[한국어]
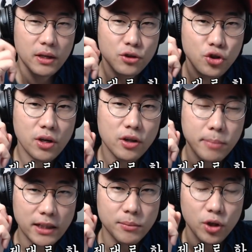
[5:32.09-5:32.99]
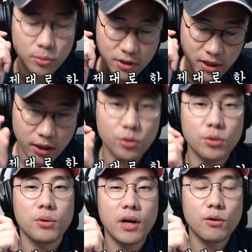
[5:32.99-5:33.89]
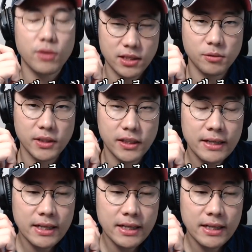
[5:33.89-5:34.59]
충격을 받으면 여러분들 제대로 하고 계신 겁니다.